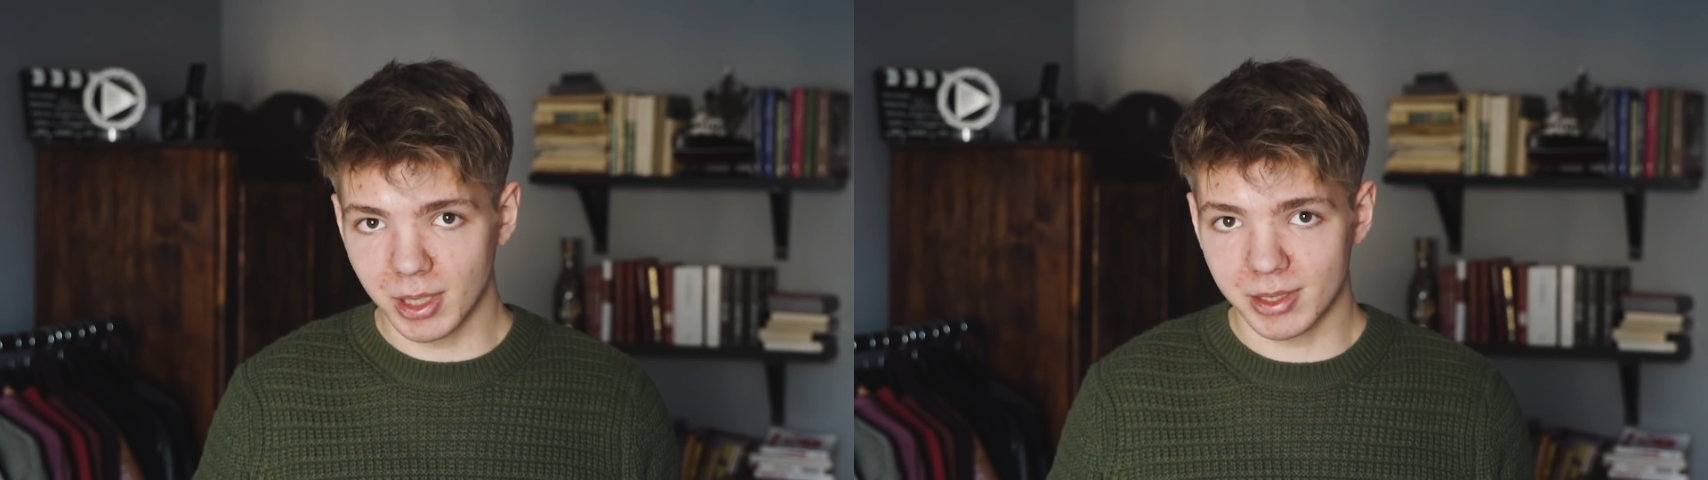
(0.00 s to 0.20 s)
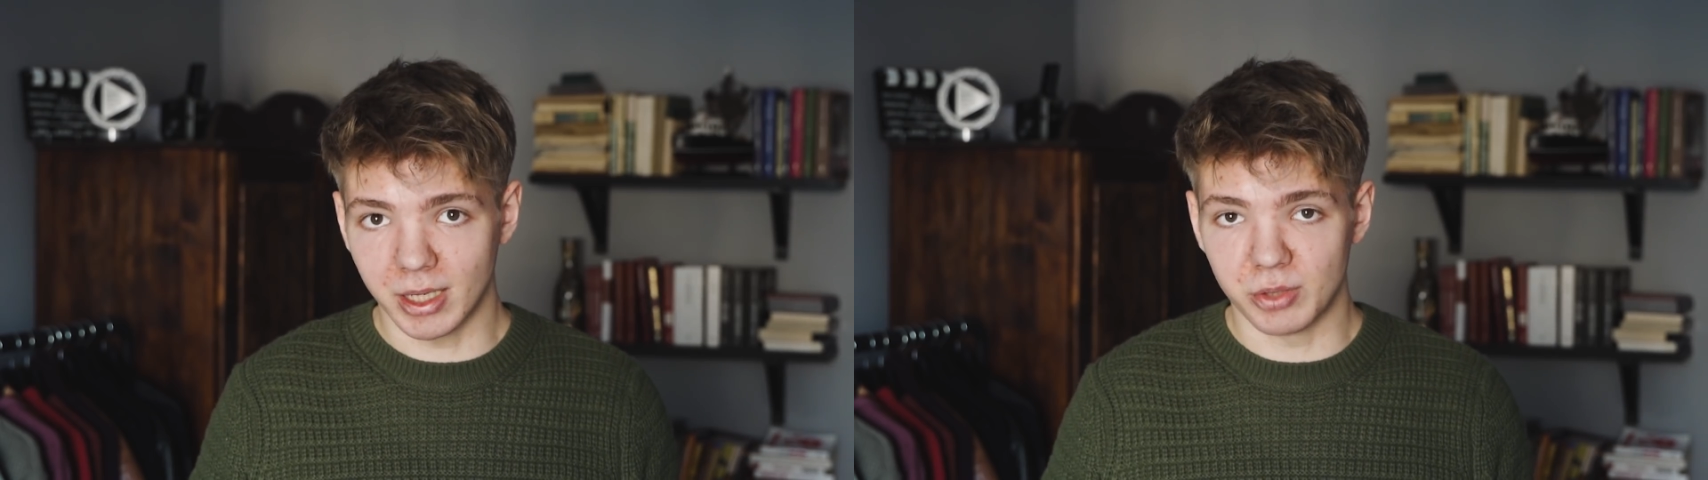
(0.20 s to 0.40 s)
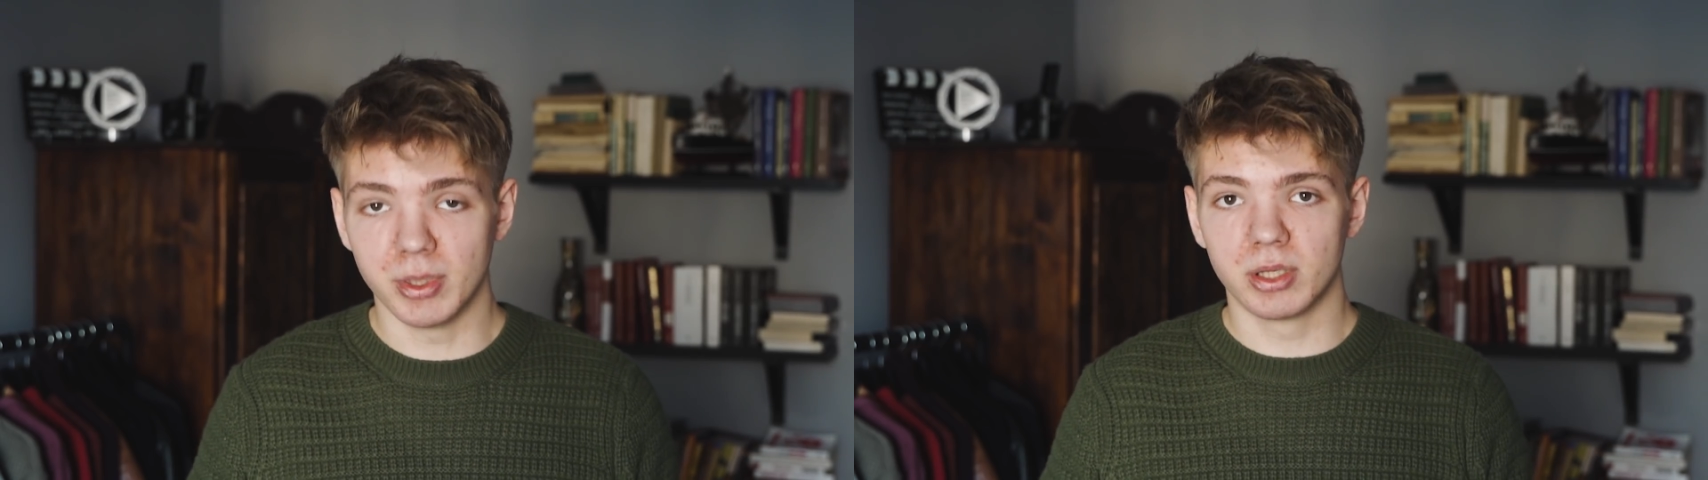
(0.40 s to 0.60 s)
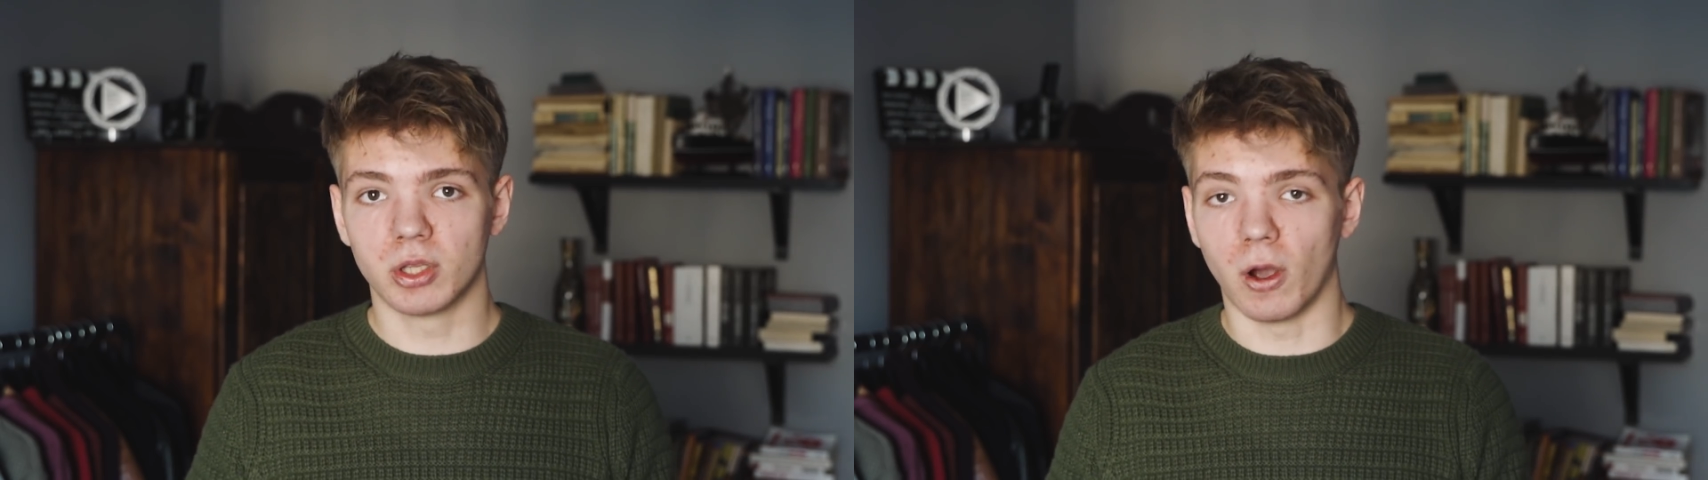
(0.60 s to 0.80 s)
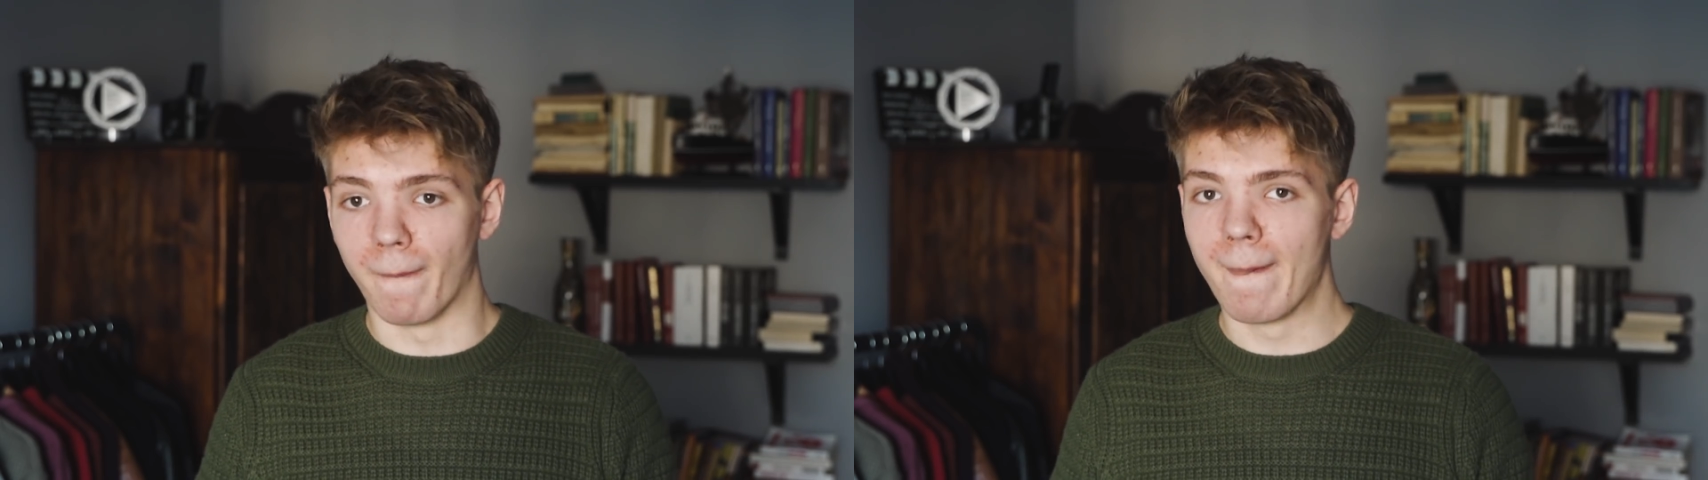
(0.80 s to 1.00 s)
jesteśmy,
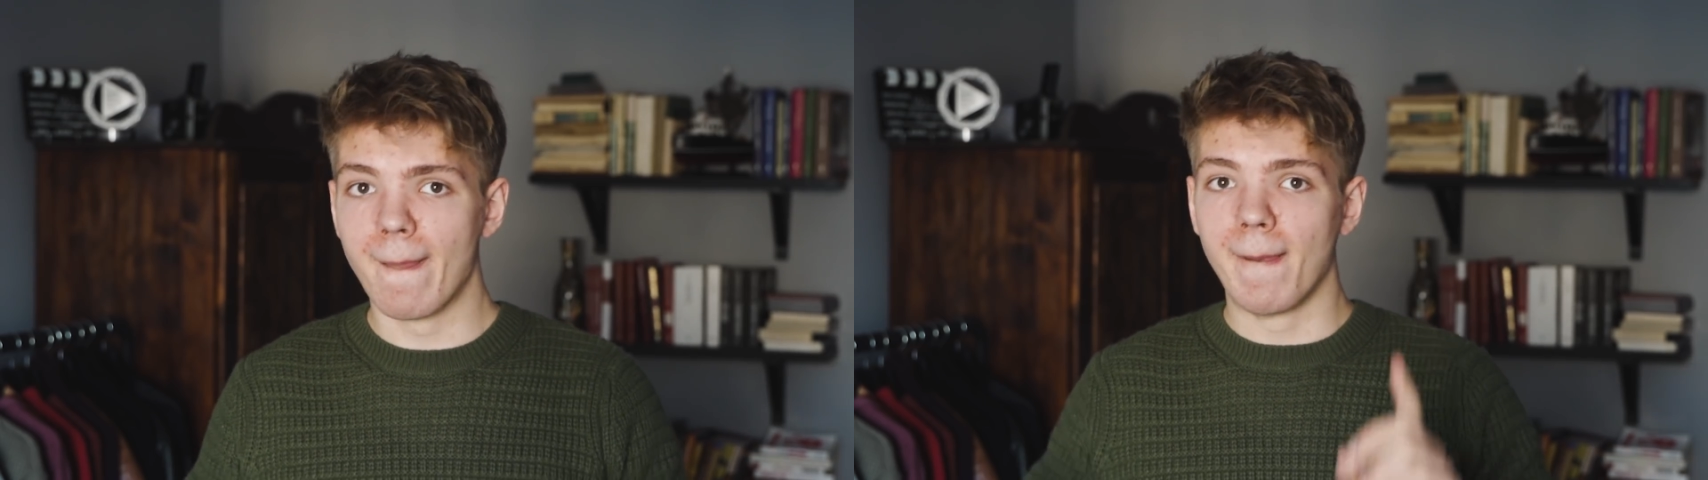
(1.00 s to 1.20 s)
to